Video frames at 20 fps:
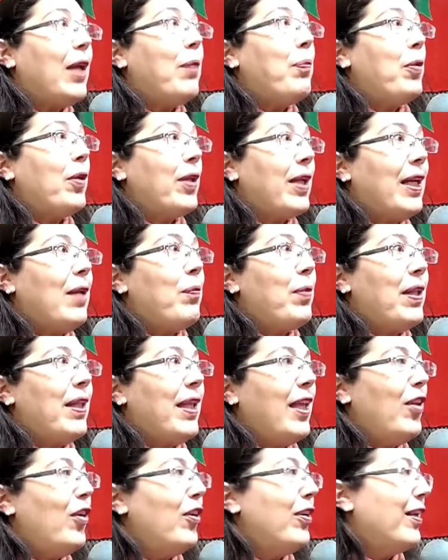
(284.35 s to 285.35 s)
Porque el
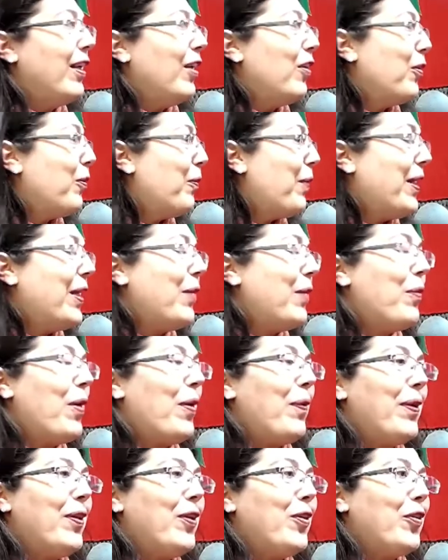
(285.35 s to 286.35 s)
emprendedor, que es lo que veníamos
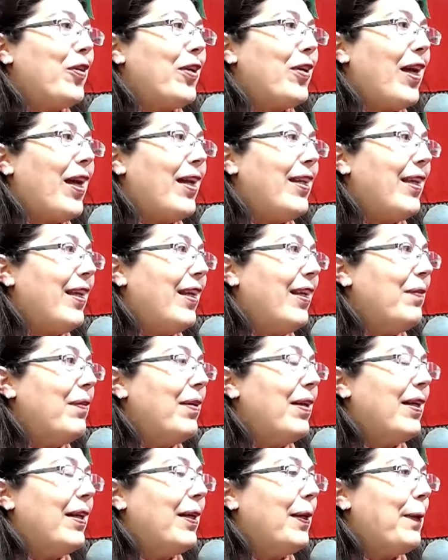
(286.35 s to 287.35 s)
hablando con Ariel,
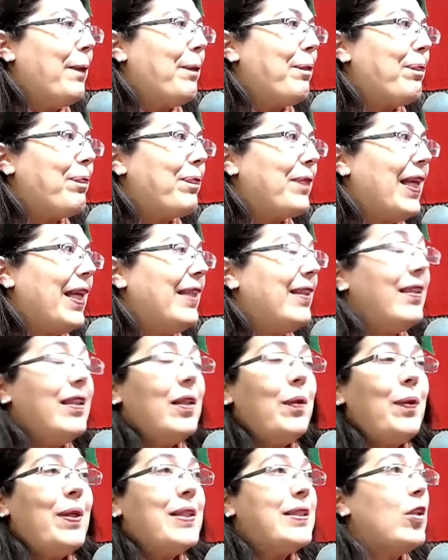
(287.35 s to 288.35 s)
eh, está
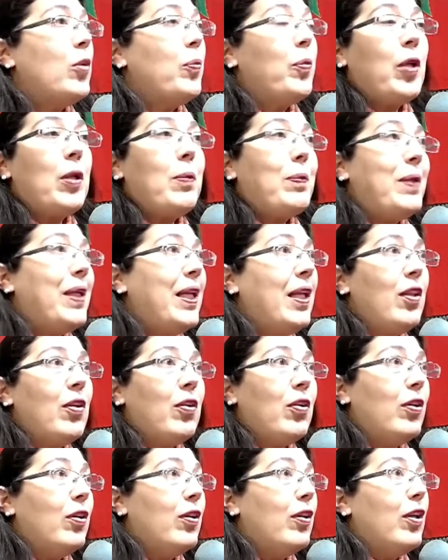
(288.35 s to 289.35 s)
atravesado por el
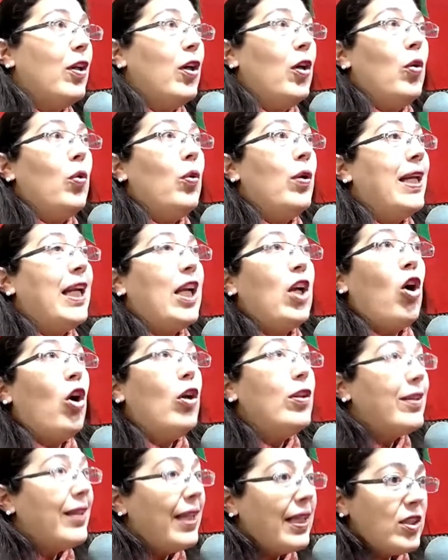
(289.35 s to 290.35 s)
miedo. O en el
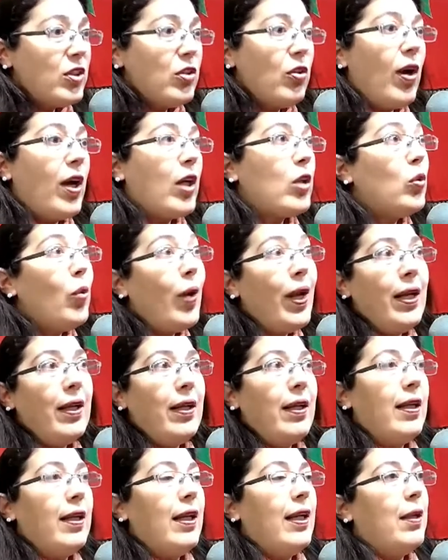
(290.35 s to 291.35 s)
contexto actual
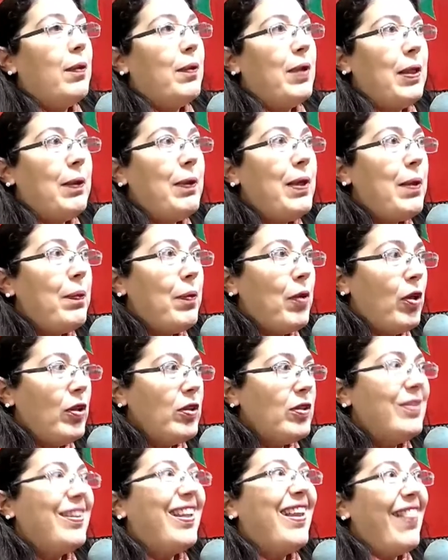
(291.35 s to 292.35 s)
en el que
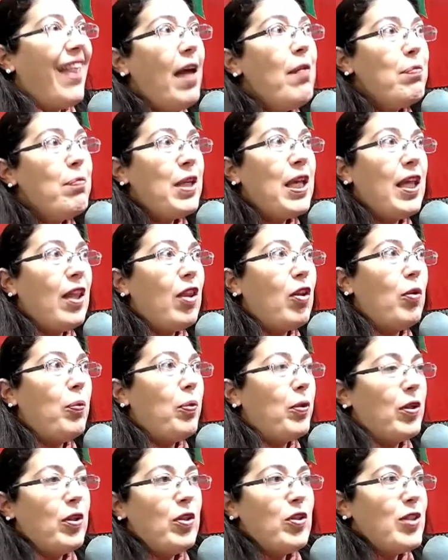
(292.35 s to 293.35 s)
vivimos, te da miedo,
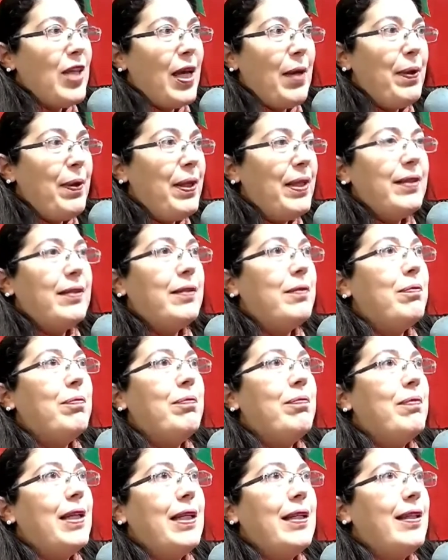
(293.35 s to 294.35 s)
porque no sabes,
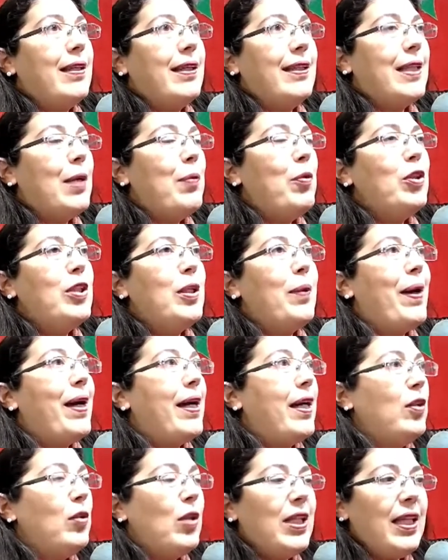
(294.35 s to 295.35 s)
eh, estamos
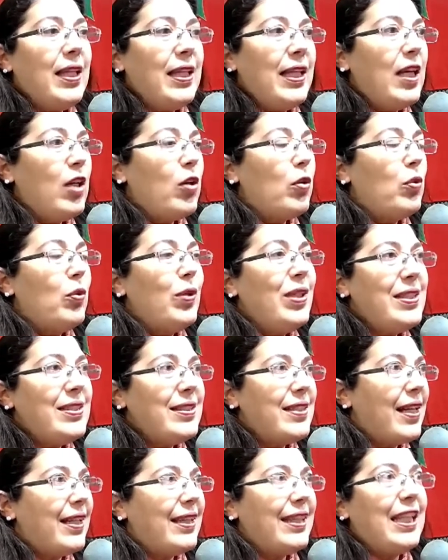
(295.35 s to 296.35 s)
trabajando el día a día con una
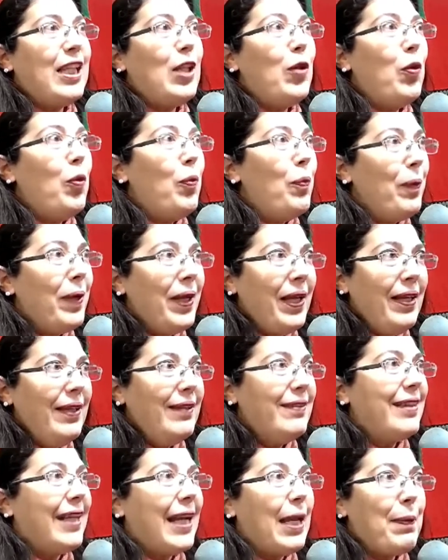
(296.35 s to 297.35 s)
incertidumbre
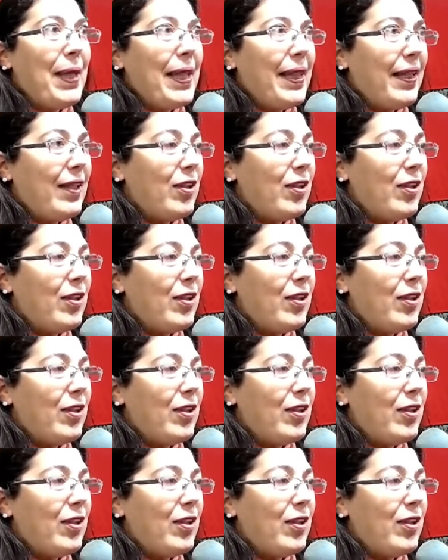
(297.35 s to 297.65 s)
tremenda.